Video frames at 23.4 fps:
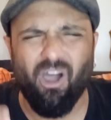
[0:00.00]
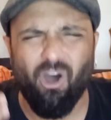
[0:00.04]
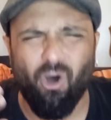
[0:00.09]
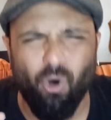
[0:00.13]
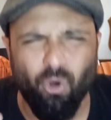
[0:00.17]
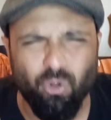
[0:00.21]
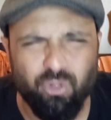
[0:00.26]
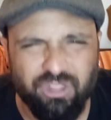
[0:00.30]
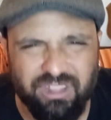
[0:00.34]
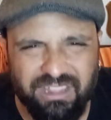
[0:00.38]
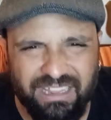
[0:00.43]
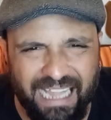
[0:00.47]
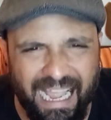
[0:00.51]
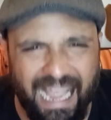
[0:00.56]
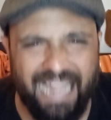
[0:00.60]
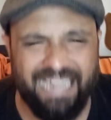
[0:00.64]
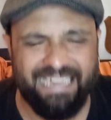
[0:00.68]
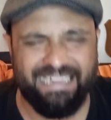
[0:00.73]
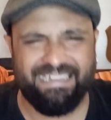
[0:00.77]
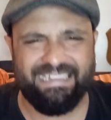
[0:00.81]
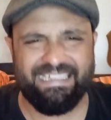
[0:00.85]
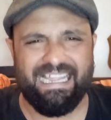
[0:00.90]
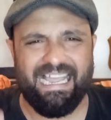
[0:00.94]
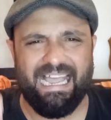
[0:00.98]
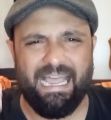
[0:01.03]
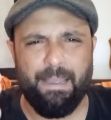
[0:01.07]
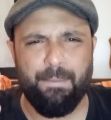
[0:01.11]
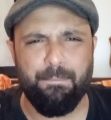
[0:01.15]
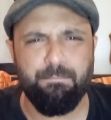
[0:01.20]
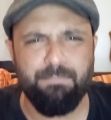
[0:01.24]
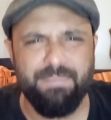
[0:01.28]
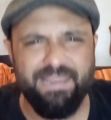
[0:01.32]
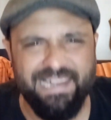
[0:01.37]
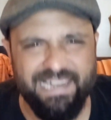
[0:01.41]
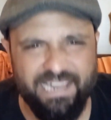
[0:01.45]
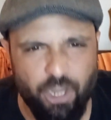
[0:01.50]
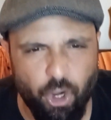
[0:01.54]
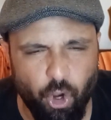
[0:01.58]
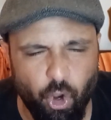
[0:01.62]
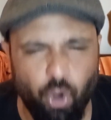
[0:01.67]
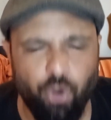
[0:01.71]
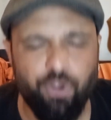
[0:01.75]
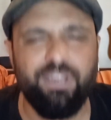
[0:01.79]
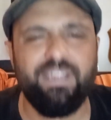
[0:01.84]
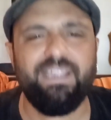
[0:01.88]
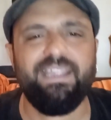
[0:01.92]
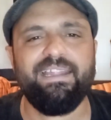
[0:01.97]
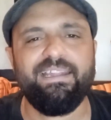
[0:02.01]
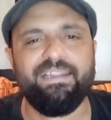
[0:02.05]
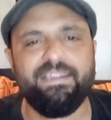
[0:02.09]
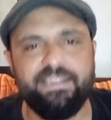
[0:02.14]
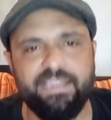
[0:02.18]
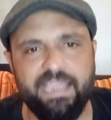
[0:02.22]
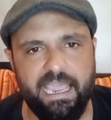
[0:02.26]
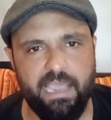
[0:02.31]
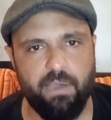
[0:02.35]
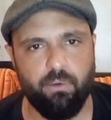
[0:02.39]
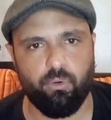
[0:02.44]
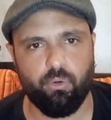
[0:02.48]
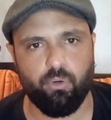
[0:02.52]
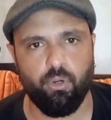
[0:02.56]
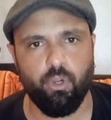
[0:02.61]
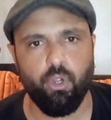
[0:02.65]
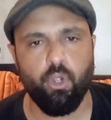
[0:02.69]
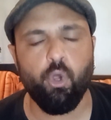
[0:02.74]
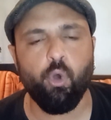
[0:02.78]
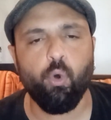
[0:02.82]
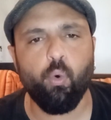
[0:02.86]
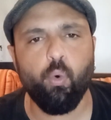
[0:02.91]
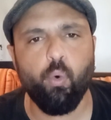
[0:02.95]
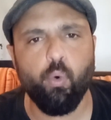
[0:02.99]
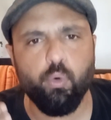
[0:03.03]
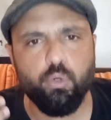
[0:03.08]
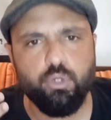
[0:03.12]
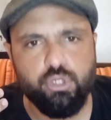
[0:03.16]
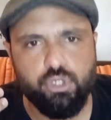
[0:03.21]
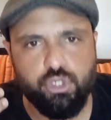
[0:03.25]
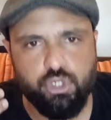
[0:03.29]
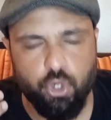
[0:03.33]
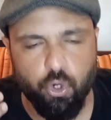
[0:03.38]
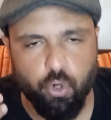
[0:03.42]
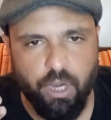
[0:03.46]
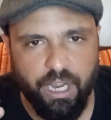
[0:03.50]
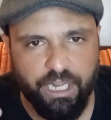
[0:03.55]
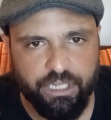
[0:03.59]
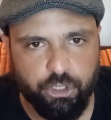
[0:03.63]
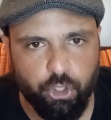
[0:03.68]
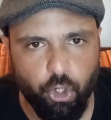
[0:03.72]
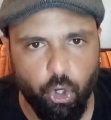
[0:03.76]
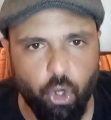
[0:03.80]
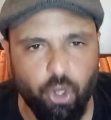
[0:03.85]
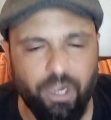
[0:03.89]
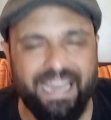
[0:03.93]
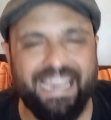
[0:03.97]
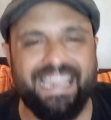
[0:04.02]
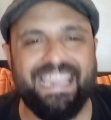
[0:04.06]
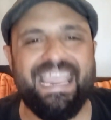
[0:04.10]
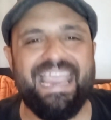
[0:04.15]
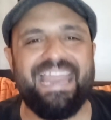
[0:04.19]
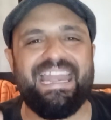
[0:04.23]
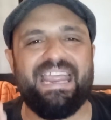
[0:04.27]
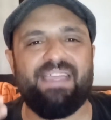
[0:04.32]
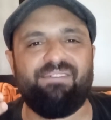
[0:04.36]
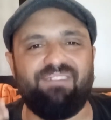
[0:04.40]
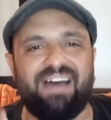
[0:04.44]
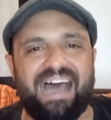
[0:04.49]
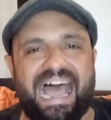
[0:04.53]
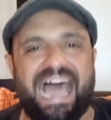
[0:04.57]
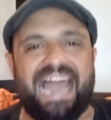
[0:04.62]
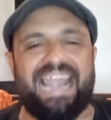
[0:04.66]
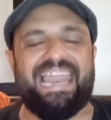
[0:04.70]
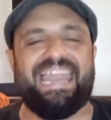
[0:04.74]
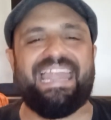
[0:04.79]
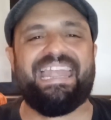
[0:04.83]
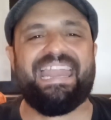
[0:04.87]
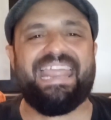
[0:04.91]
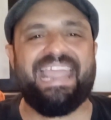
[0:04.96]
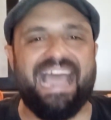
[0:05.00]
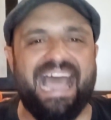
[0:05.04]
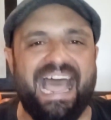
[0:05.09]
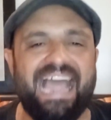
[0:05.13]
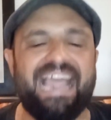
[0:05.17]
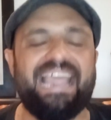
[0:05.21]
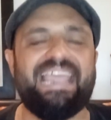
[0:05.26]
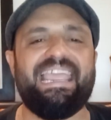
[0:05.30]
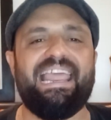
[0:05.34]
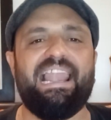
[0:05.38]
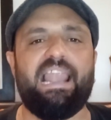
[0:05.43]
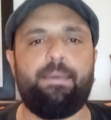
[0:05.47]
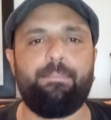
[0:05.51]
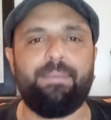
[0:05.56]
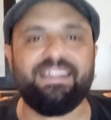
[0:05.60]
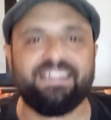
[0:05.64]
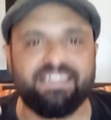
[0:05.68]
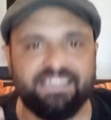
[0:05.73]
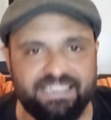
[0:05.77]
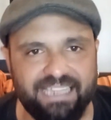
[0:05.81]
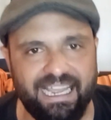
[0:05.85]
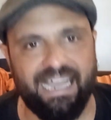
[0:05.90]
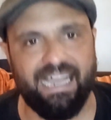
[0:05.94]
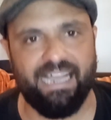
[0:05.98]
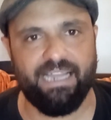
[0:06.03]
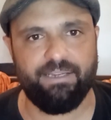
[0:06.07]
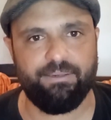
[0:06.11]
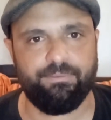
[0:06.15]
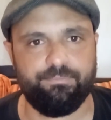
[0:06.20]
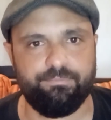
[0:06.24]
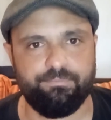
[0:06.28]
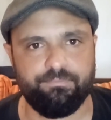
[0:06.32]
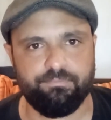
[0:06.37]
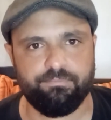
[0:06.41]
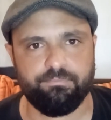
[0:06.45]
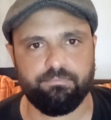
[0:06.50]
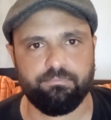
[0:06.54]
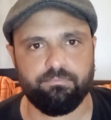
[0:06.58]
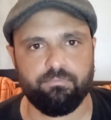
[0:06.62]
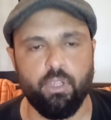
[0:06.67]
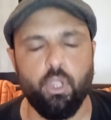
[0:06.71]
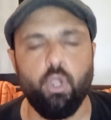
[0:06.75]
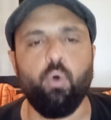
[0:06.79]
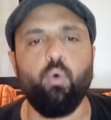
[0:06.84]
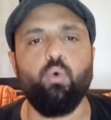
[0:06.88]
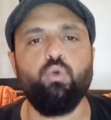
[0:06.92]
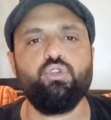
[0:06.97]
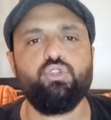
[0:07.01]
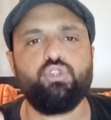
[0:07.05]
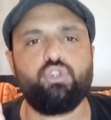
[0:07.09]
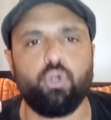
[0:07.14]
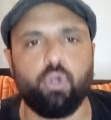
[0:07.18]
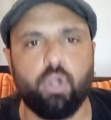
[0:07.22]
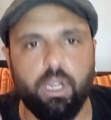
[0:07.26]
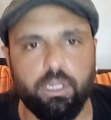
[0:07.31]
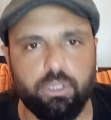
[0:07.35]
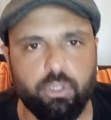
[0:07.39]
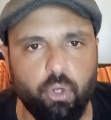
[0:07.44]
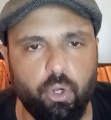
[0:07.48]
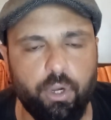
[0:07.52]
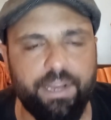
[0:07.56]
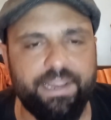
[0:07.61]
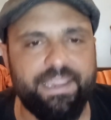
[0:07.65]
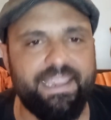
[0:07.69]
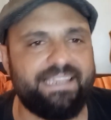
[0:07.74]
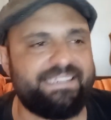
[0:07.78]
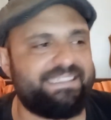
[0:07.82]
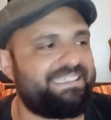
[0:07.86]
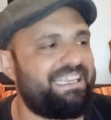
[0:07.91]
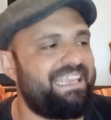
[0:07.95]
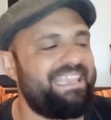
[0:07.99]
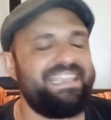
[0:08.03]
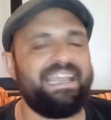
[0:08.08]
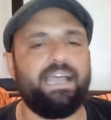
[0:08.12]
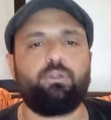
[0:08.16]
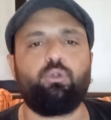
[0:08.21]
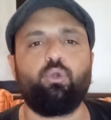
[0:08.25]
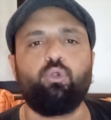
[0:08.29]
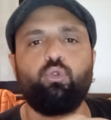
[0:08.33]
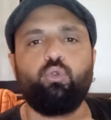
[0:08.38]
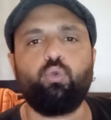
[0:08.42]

80 milioni di euro. Un giocatore che ne vale neanche la metà. Un giocatore che ha segnato